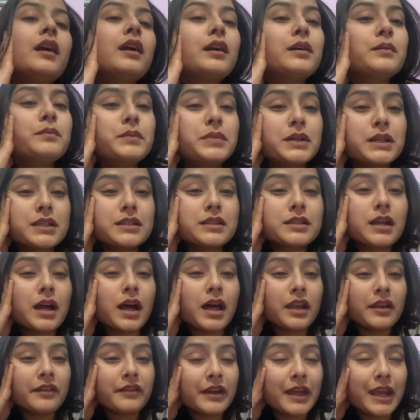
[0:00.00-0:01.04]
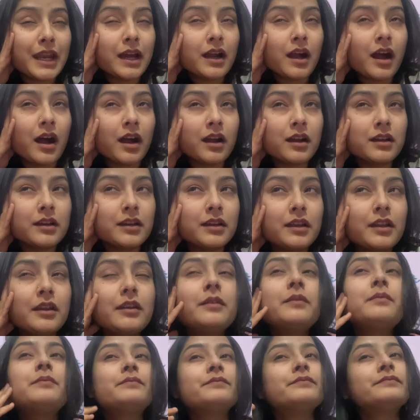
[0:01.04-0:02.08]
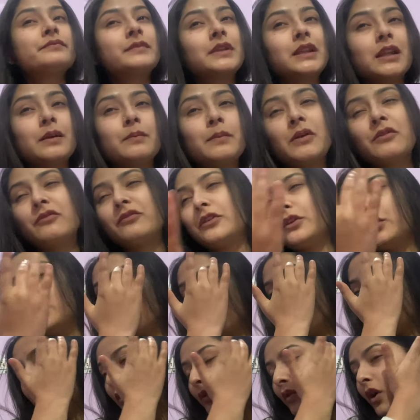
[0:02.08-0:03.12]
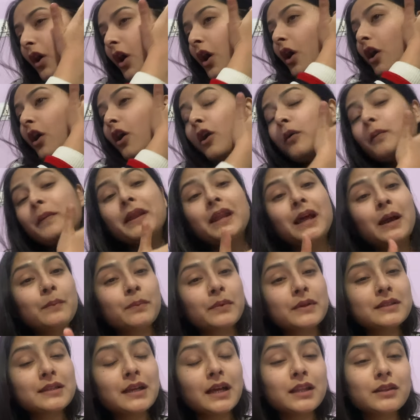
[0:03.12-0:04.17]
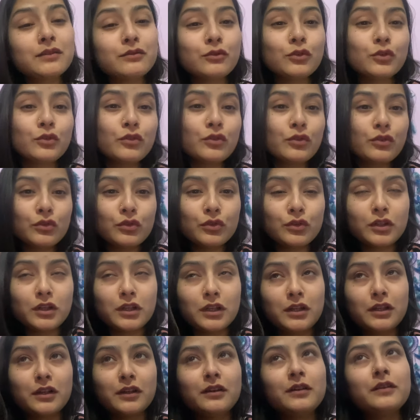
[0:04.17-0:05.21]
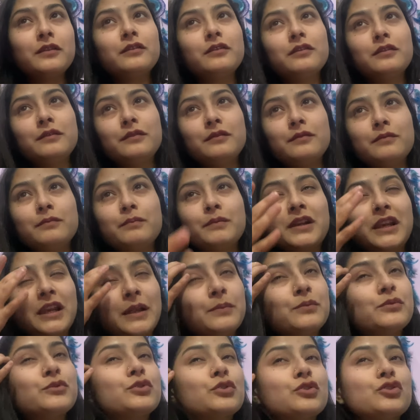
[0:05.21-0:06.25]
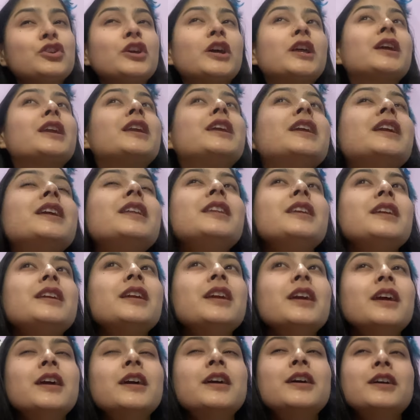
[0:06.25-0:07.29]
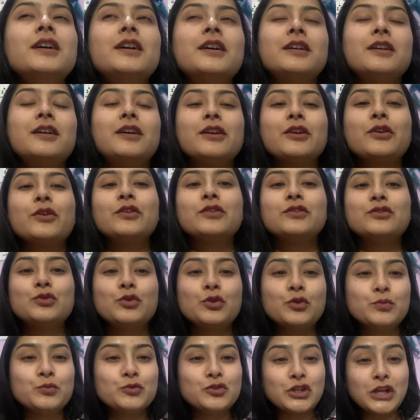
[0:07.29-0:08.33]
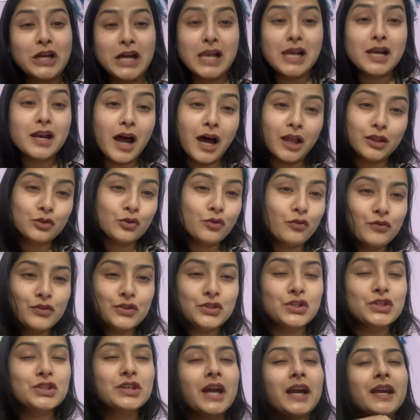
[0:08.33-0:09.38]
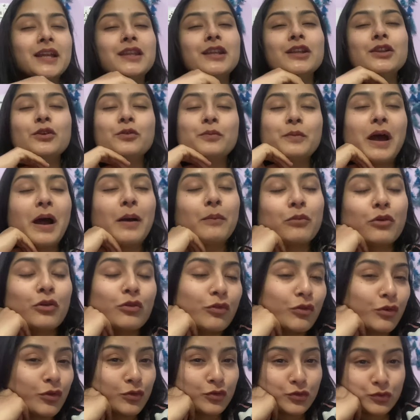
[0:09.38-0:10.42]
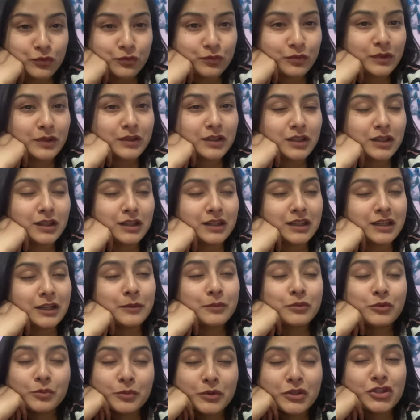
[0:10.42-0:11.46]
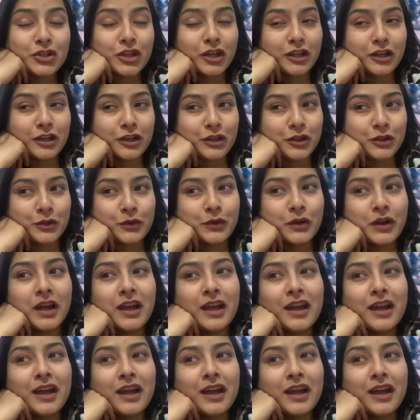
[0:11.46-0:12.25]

अब बस खाना वगैरह खाकर मतलब मैं फ्री हो गई हूँ और मैंने आपके साथ वो आ, क्लिप्स तो शेयर की नहीं आ, जो मुझे कल रात को विशेज़ आई थी तो मैं आपको वो आ, क्लिप्स भी शेयर करती हूँ